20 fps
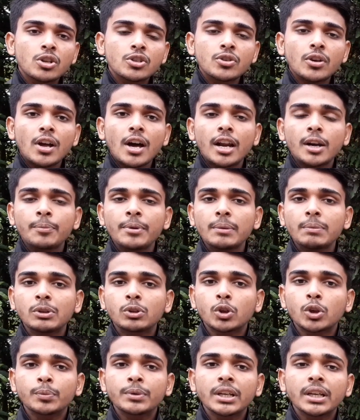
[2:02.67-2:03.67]
চলেছিল আরপিএফ এর
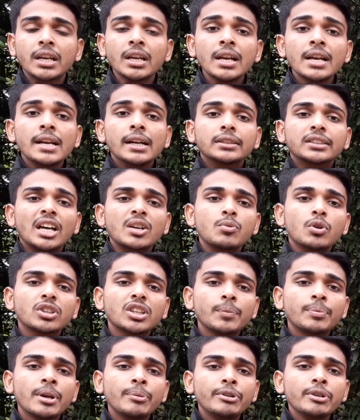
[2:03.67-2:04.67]
তরফ থেকে তার
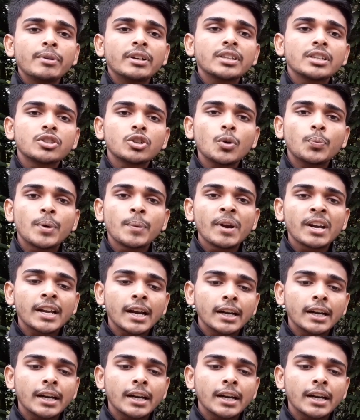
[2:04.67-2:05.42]
মধ্যে ফিফটি পার্সেন্ট ছিল ফিমেল